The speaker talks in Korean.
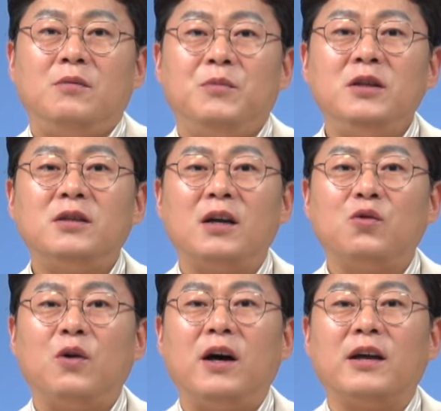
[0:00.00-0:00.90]
민자
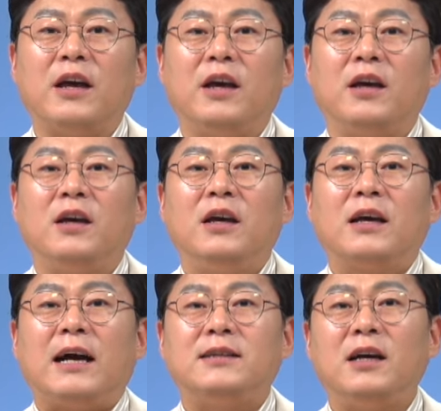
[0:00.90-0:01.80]
도화의
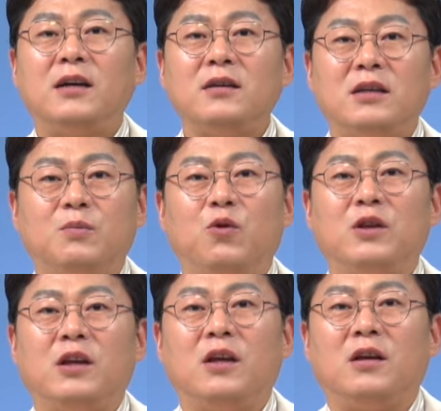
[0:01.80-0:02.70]
가장
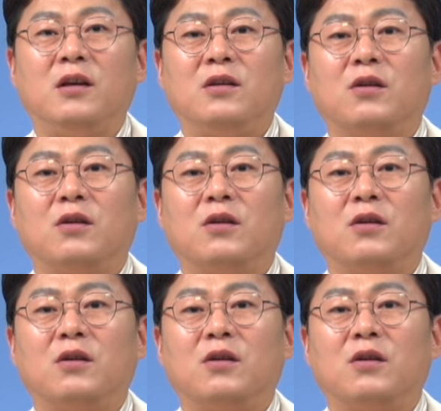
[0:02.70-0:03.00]
기본이